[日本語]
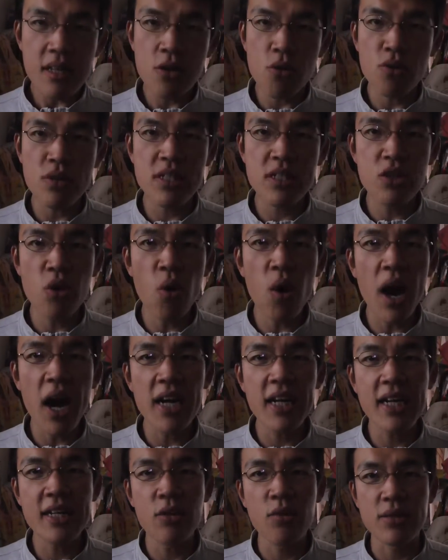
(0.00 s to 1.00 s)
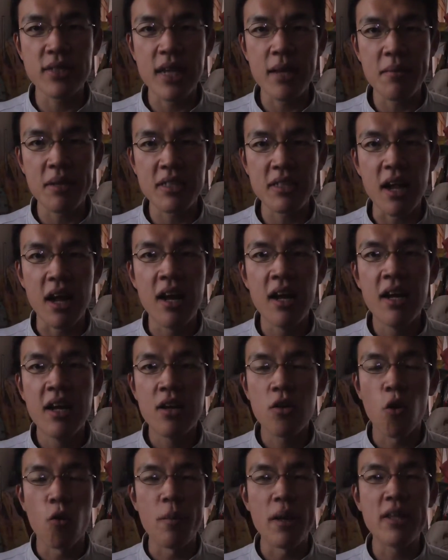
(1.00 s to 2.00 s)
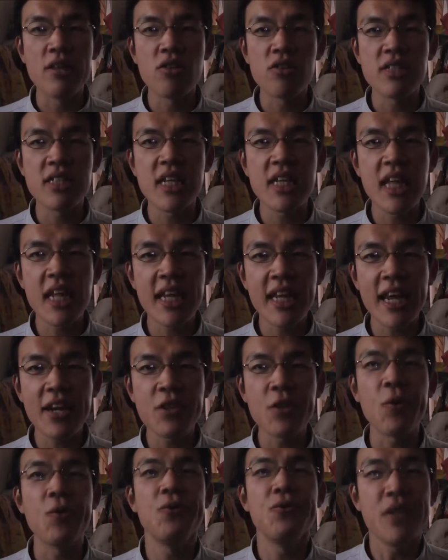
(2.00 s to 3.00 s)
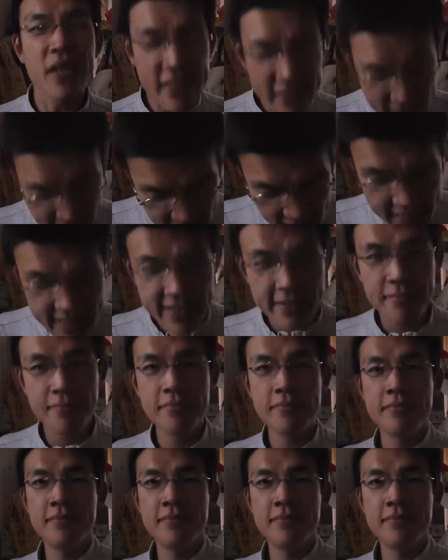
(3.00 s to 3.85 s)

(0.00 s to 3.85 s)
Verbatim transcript: ご視聴ありがとうございましたコメントしていただけると嬉しいです